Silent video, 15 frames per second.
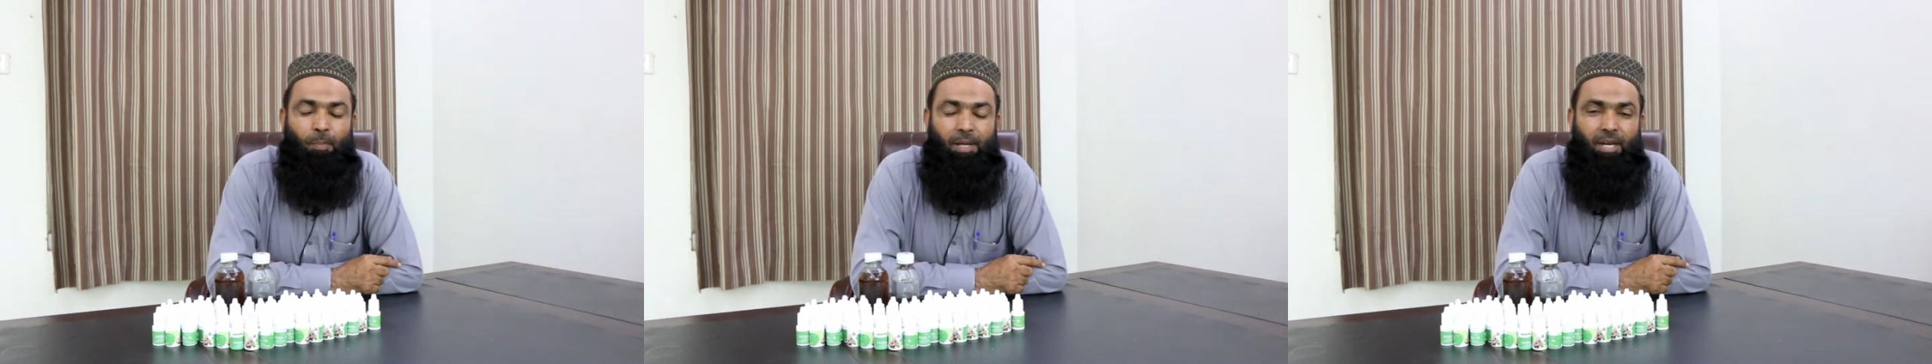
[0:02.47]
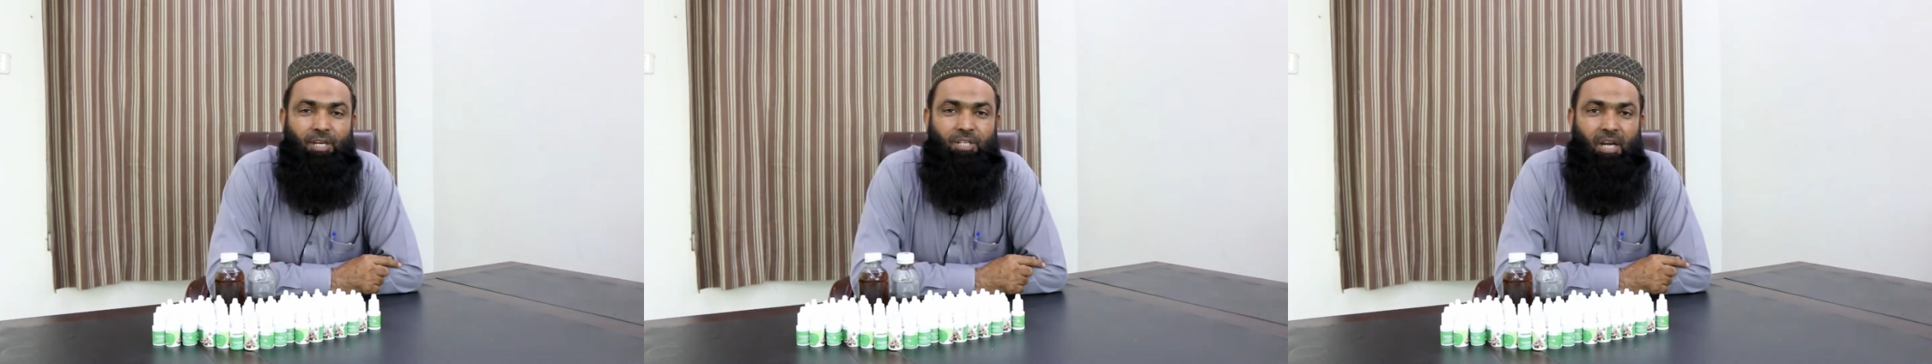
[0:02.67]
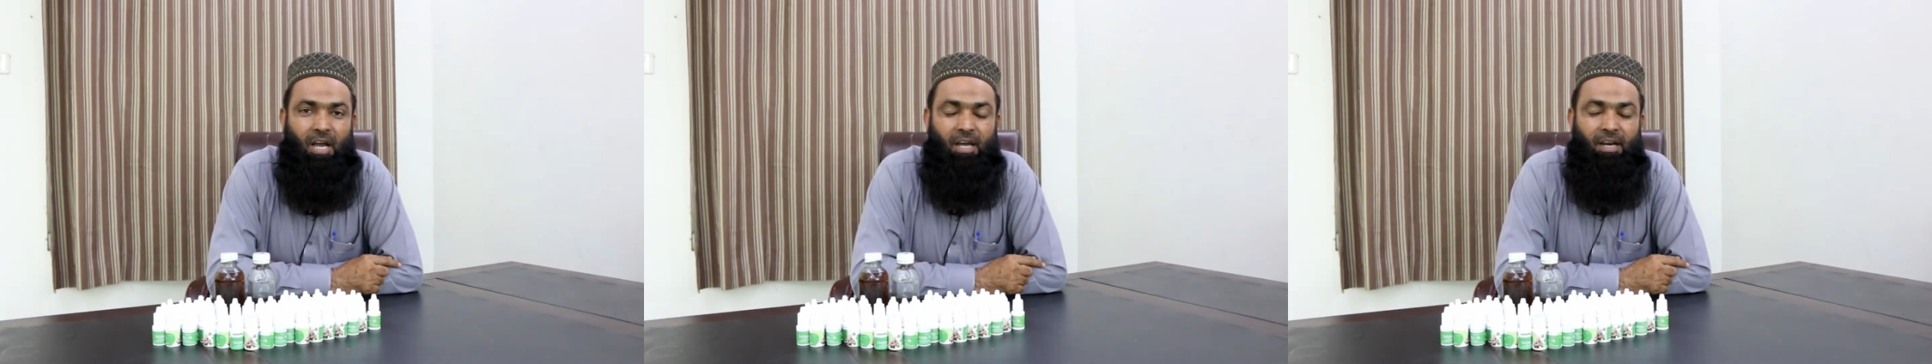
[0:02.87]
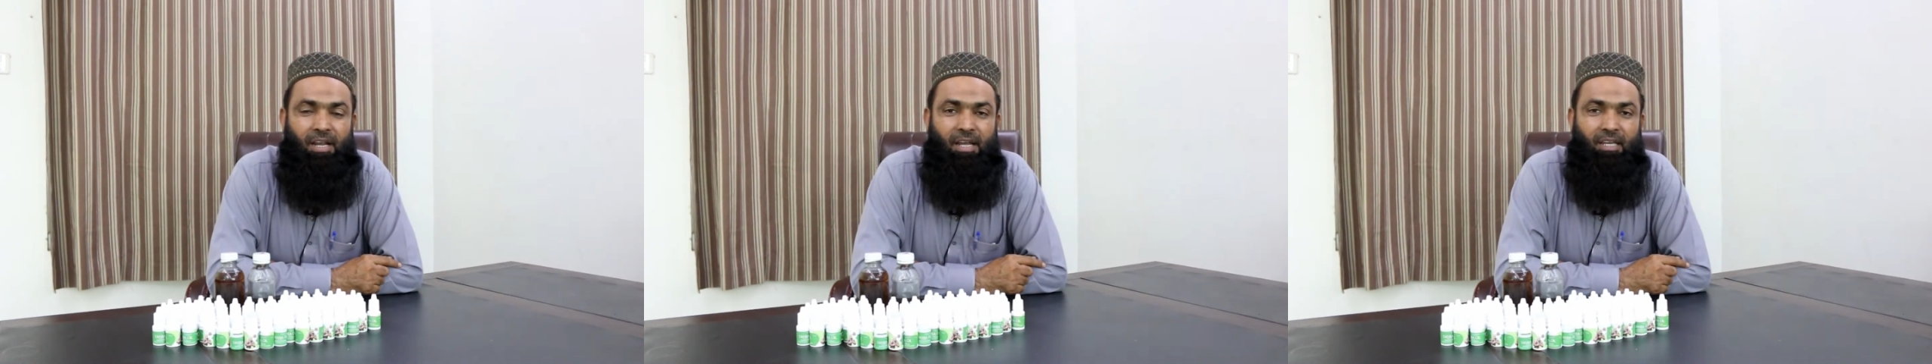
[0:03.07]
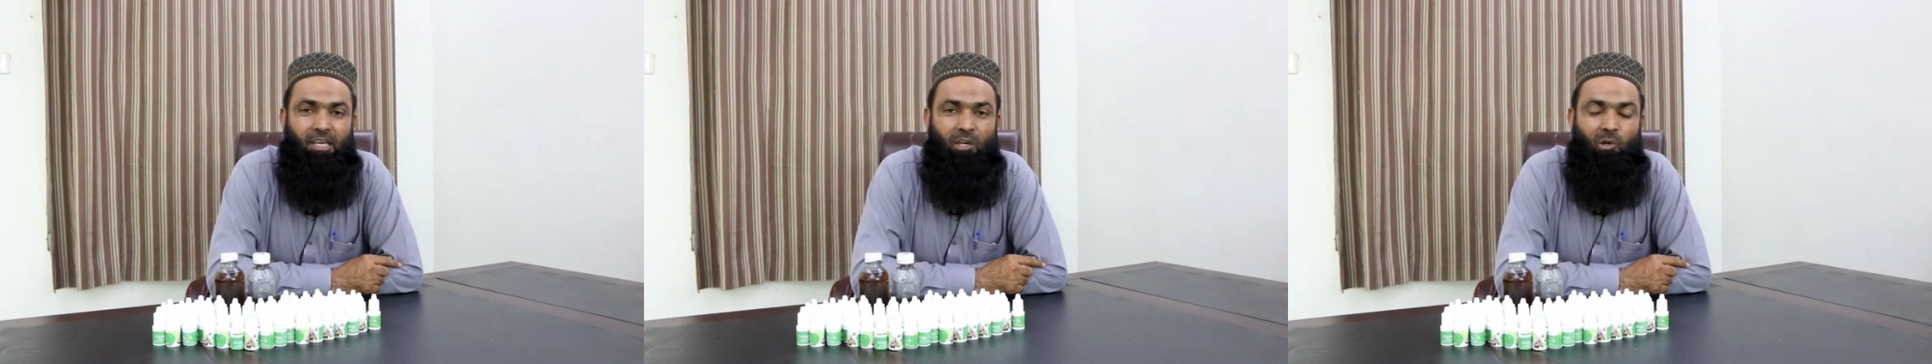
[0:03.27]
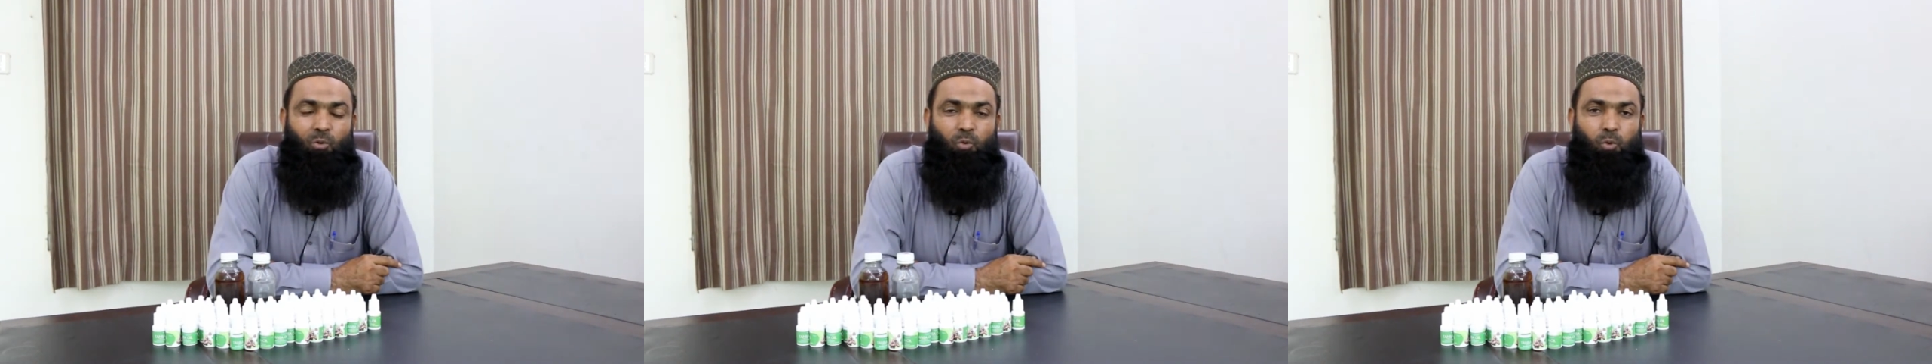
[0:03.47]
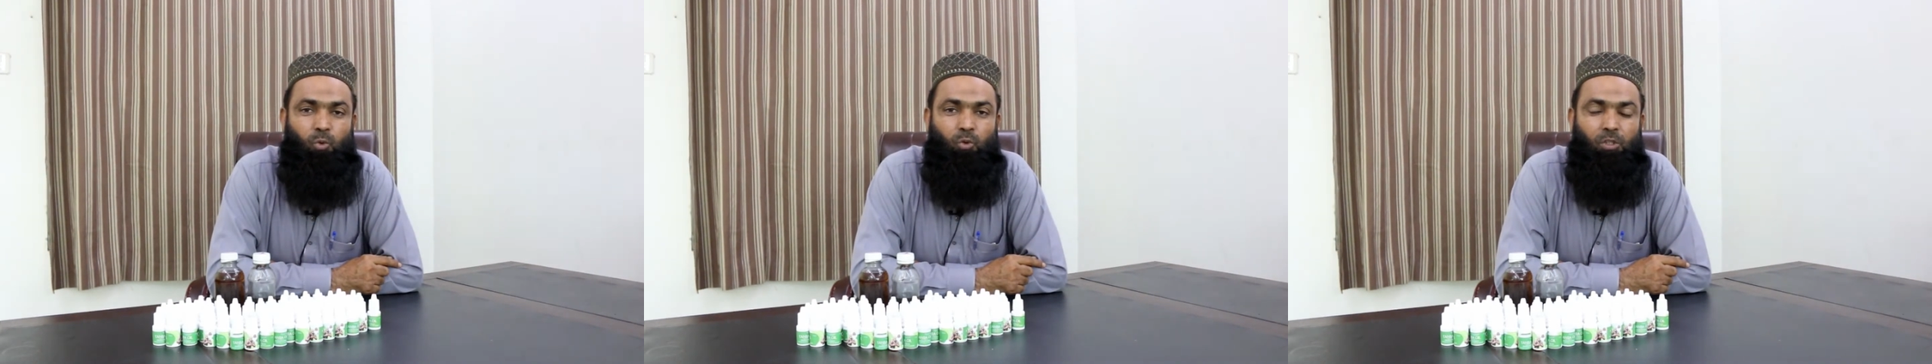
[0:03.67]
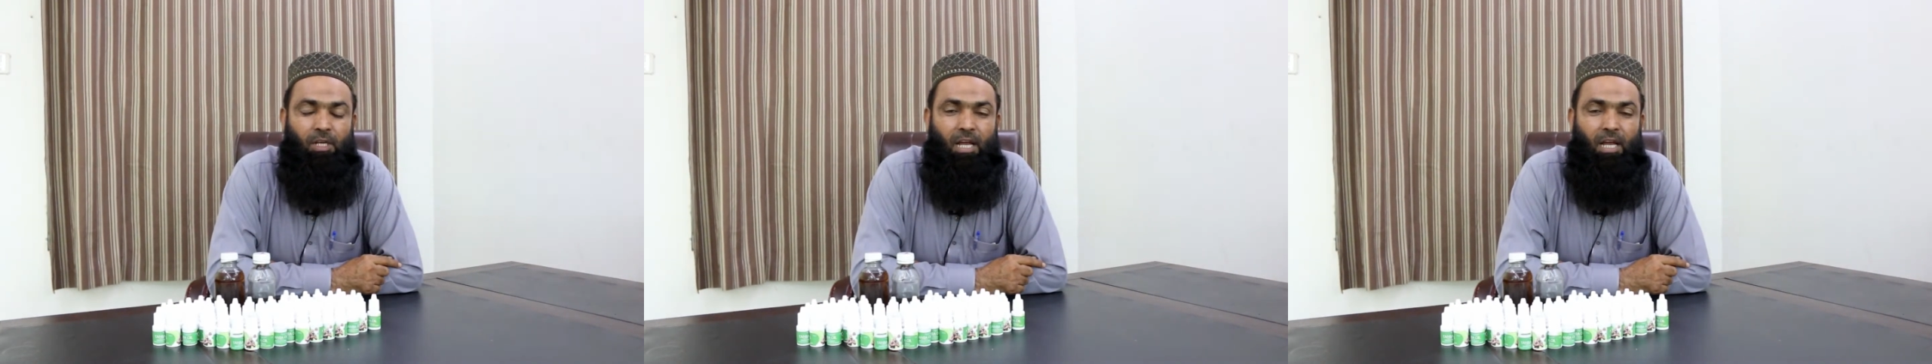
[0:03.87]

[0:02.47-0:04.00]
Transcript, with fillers: परेशान है कि वज़ू